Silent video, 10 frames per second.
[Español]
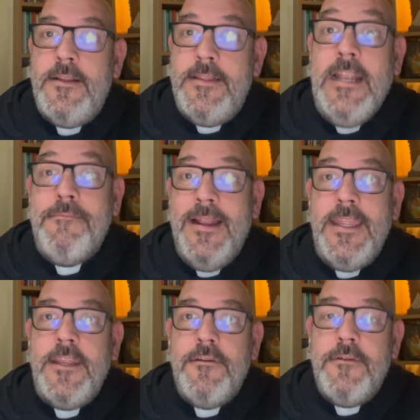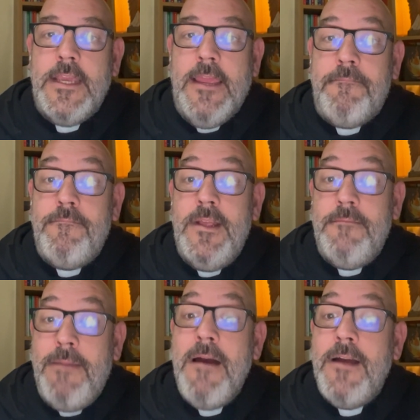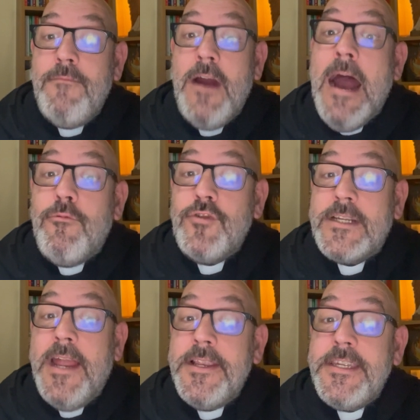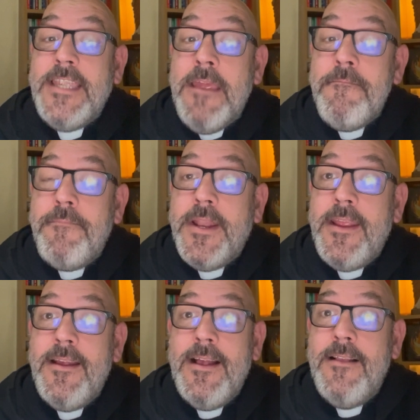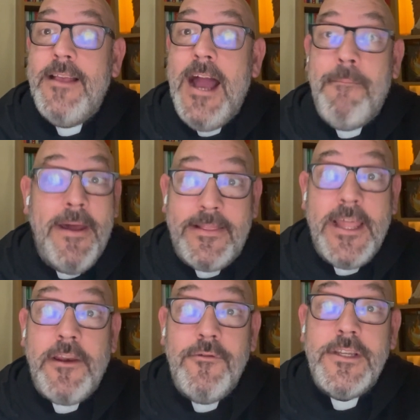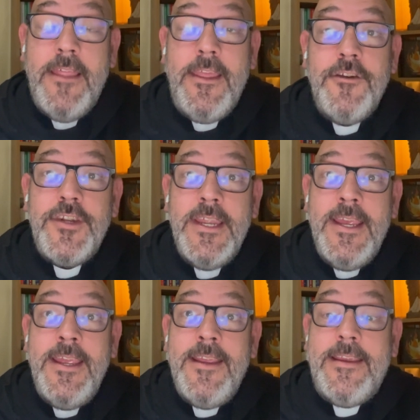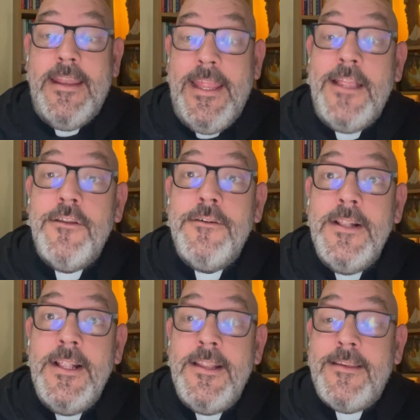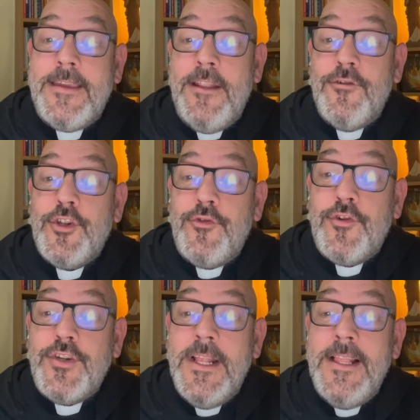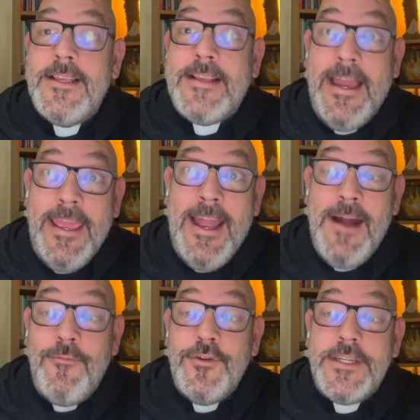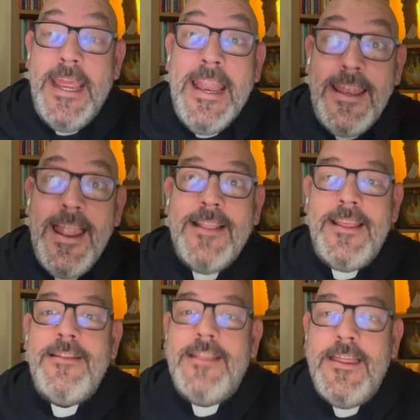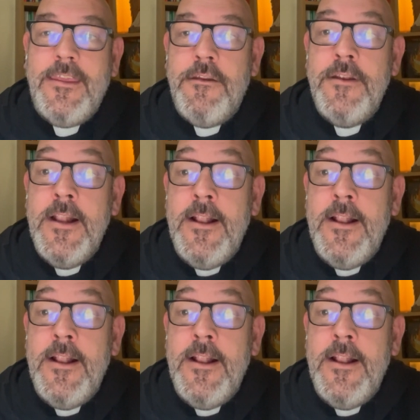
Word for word: del maligno que va a buscar siempre apartarnos de Dios queriendo que nosotros caigamos en la tentación.